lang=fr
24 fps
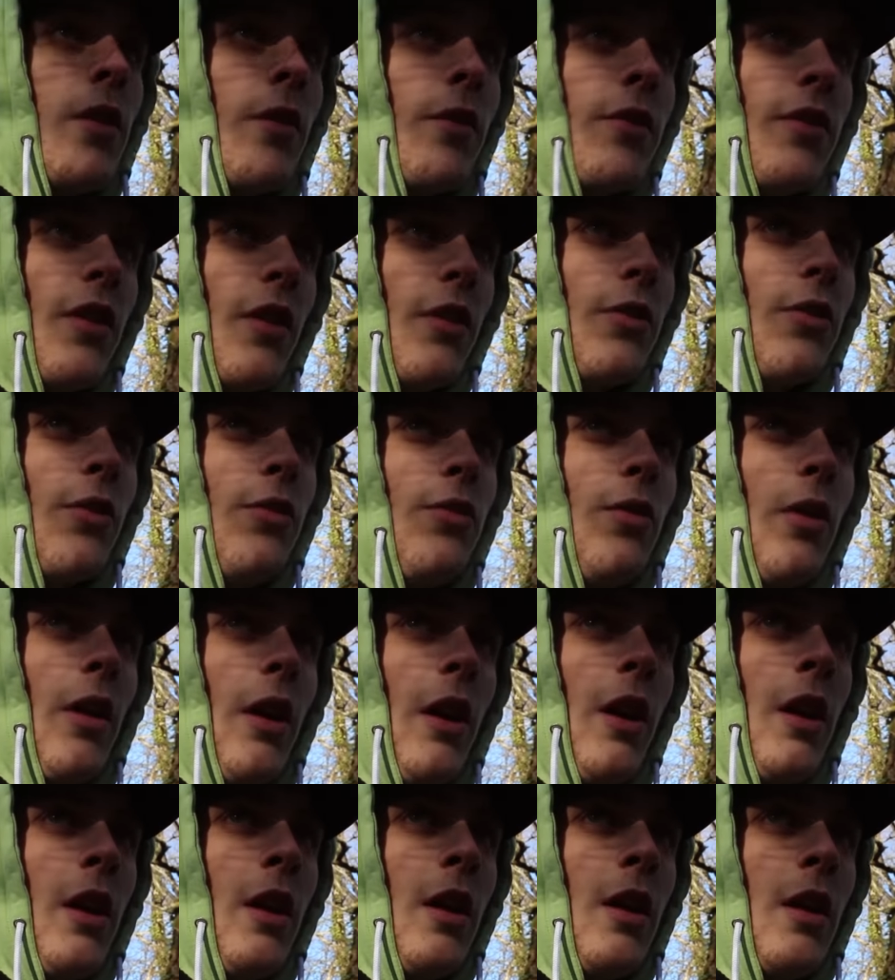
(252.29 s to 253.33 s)
Vous avez entendu là
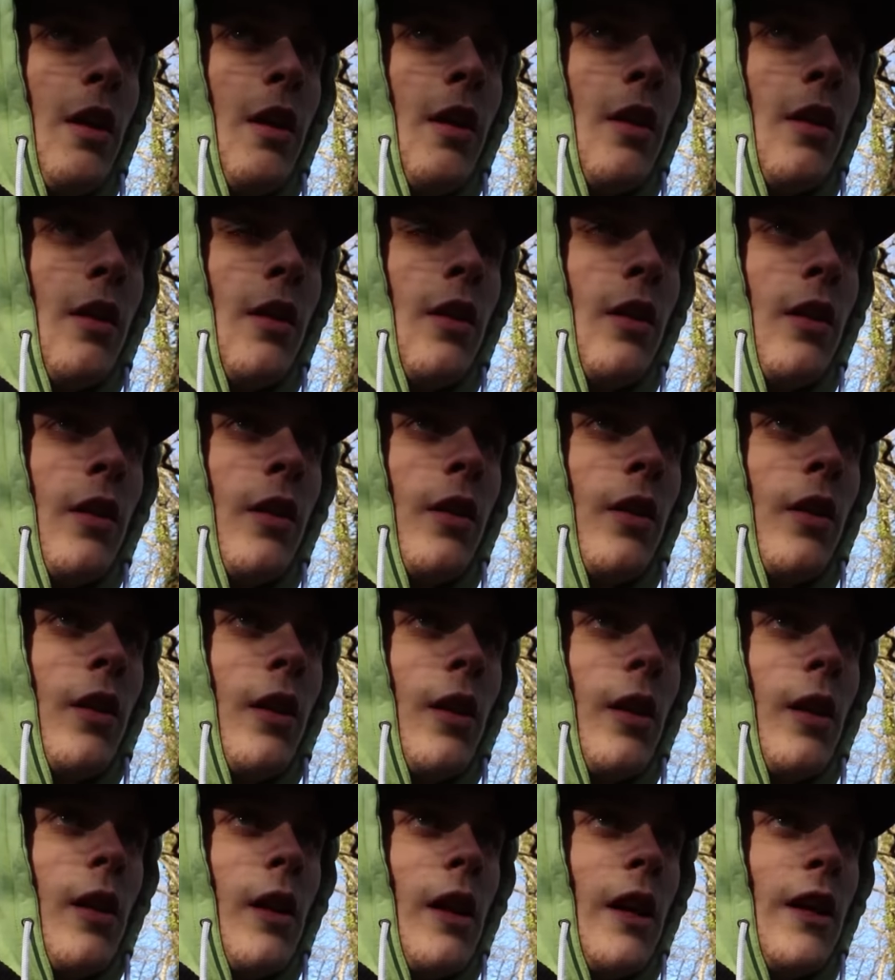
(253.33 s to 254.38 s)

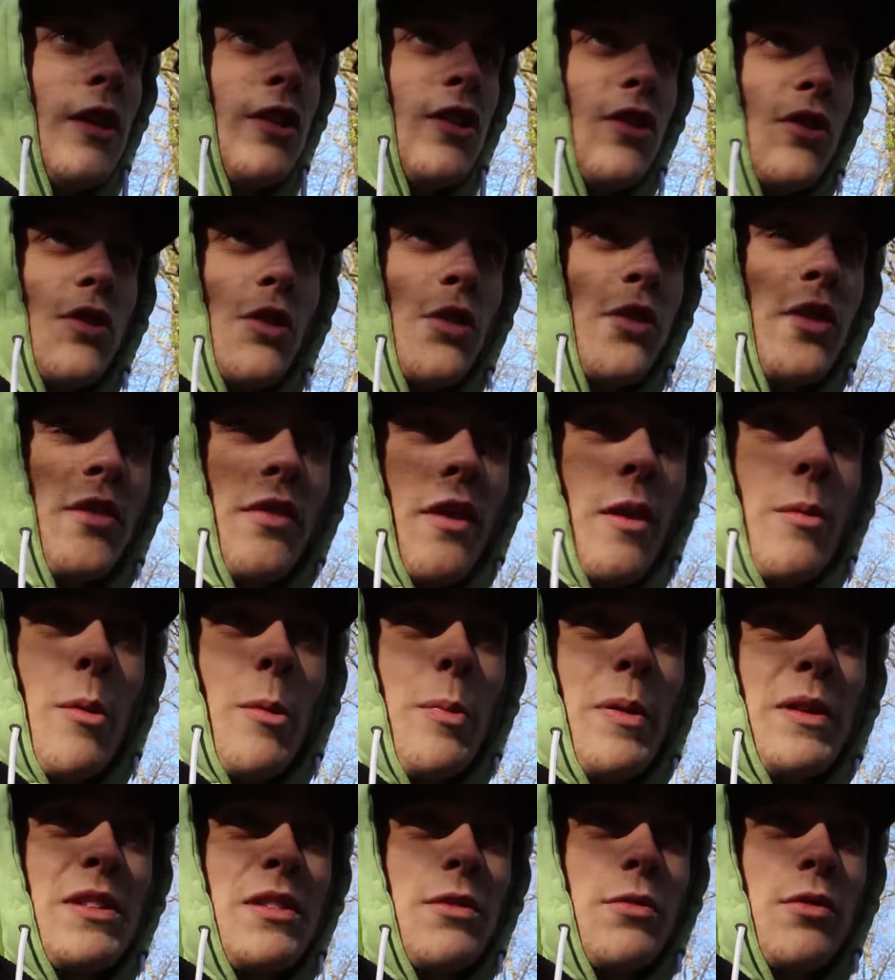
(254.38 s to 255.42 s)
je, sais vraiment
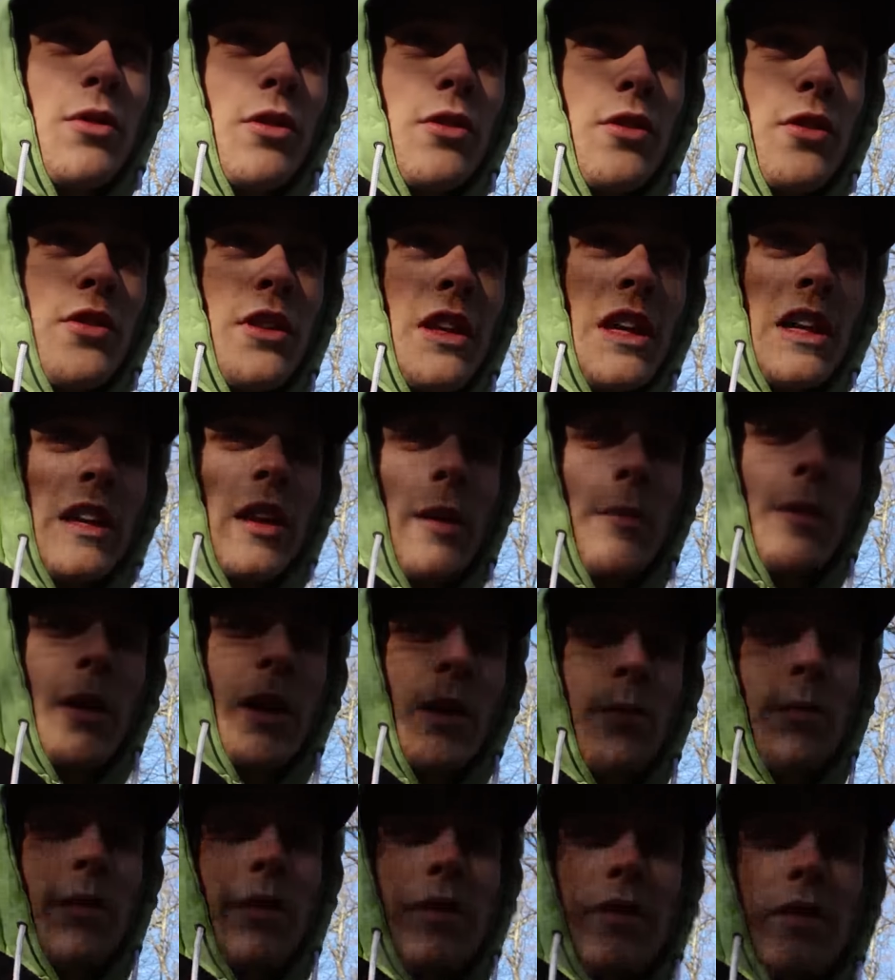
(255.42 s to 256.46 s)
pas si vous entendez à la
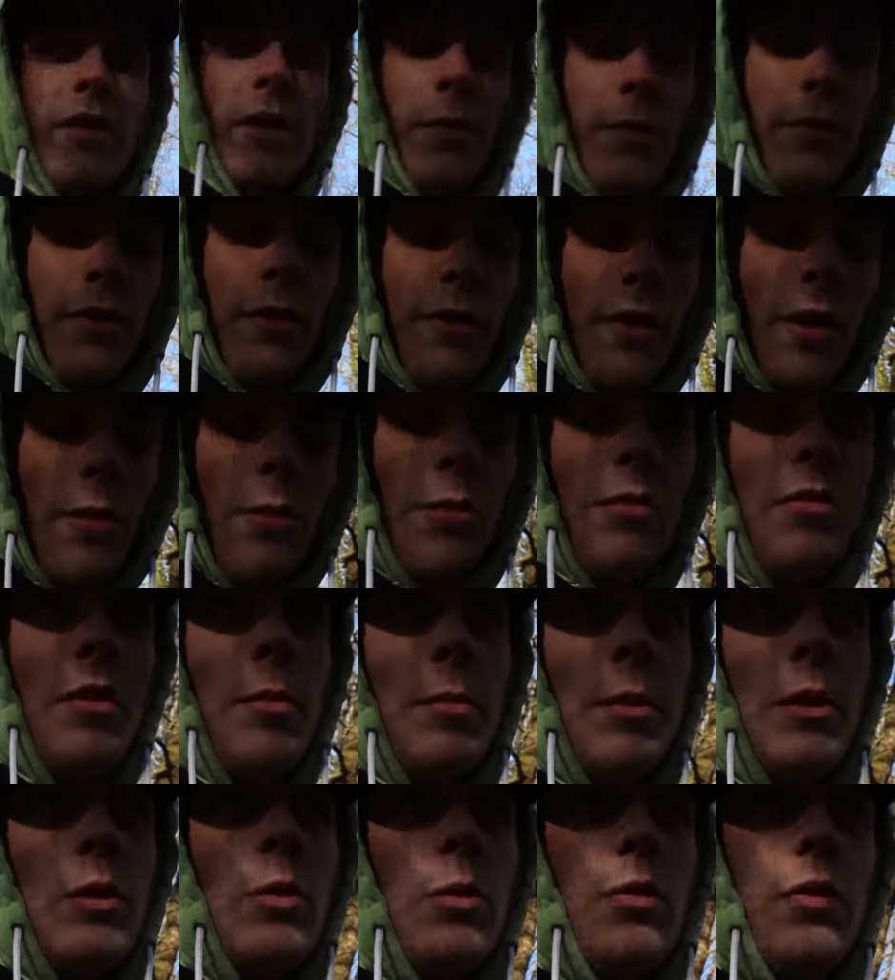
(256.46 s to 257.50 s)
caméra, mais ça me fait vraiment
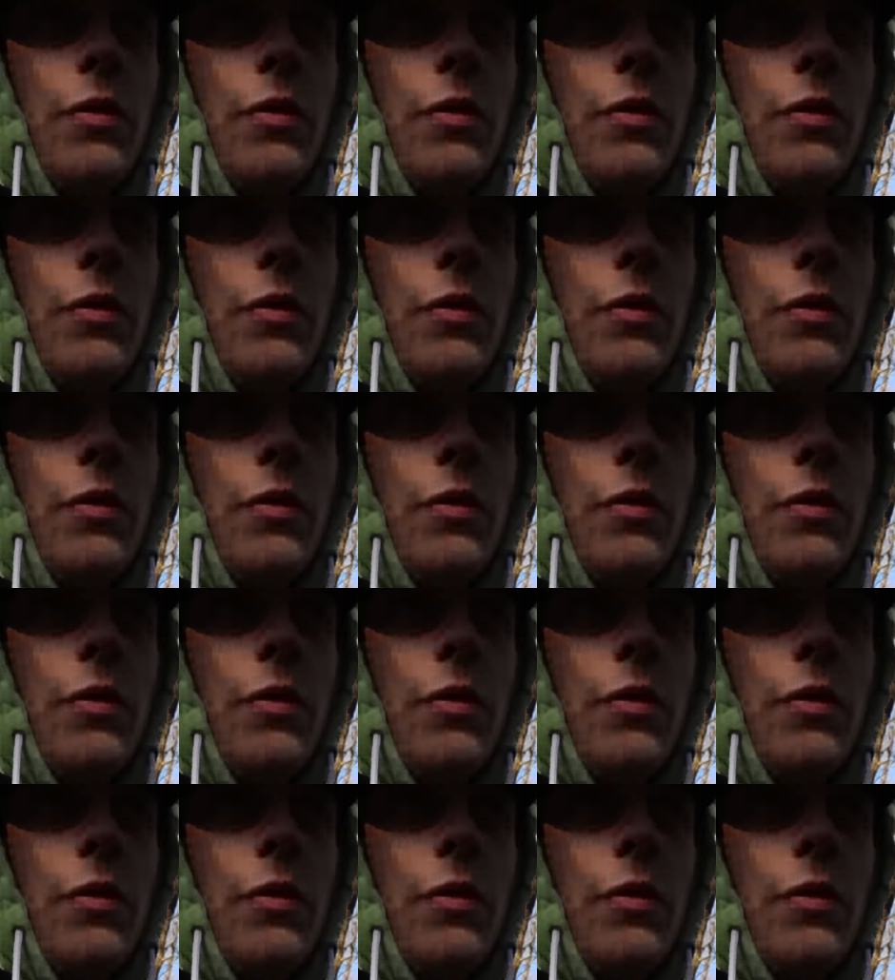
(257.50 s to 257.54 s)
flipper de